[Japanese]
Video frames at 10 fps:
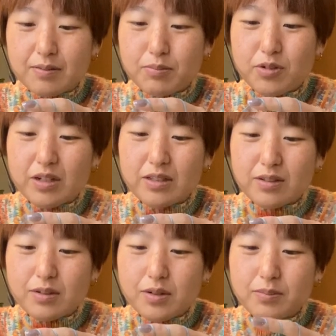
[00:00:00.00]
もう会え
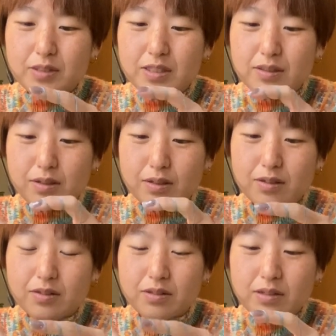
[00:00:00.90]
ないかもしんないけ
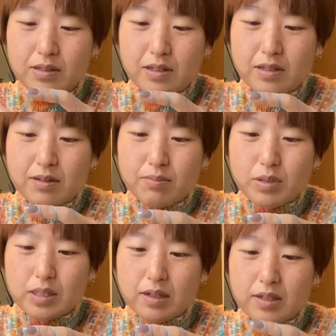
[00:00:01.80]
ど
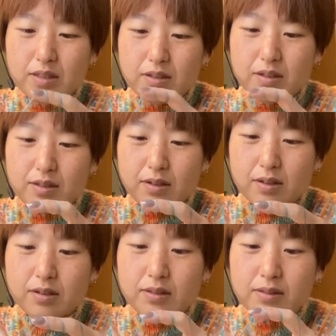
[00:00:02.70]
また会いたい
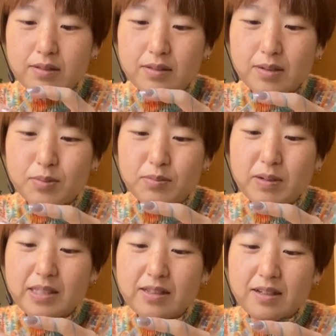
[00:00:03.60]
なでも
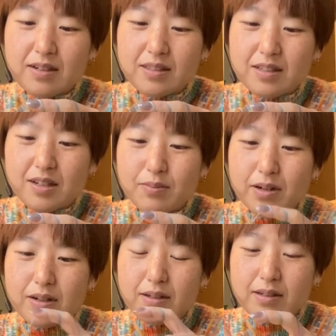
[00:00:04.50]
また願ってれ
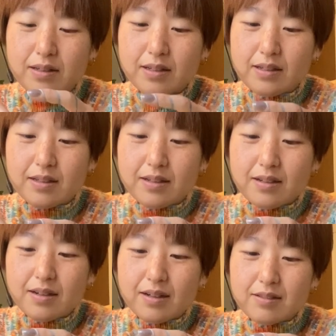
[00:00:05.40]
ば
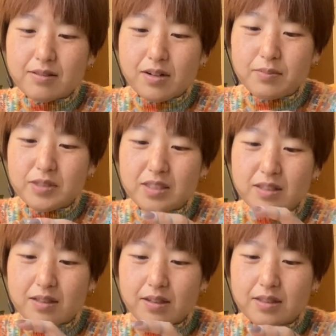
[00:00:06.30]
会えるかもし
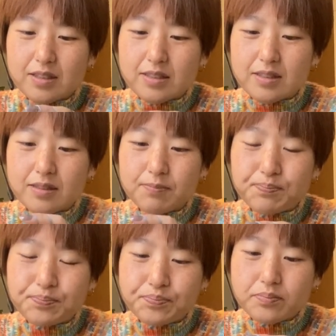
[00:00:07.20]
れないし
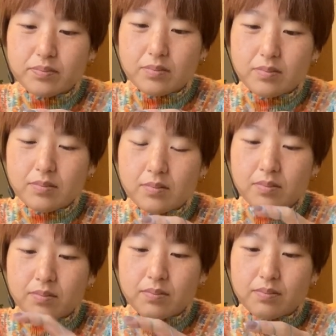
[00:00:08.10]

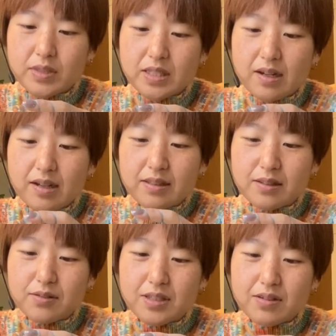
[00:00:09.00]
また会え
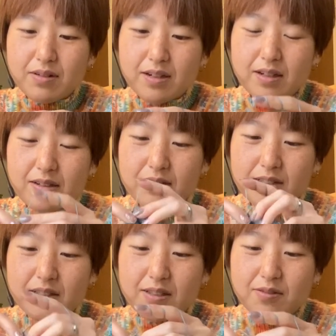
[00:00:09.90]
た時は連絡
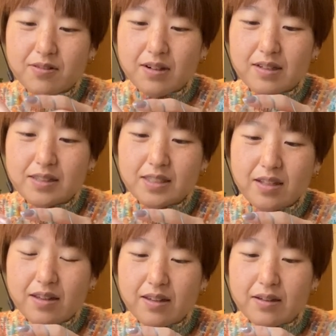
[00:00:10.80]
先交換し
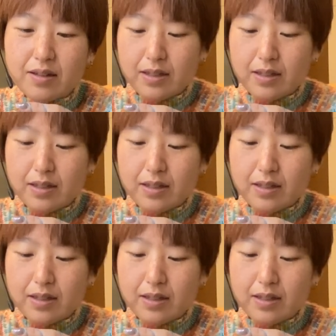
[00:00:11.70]
て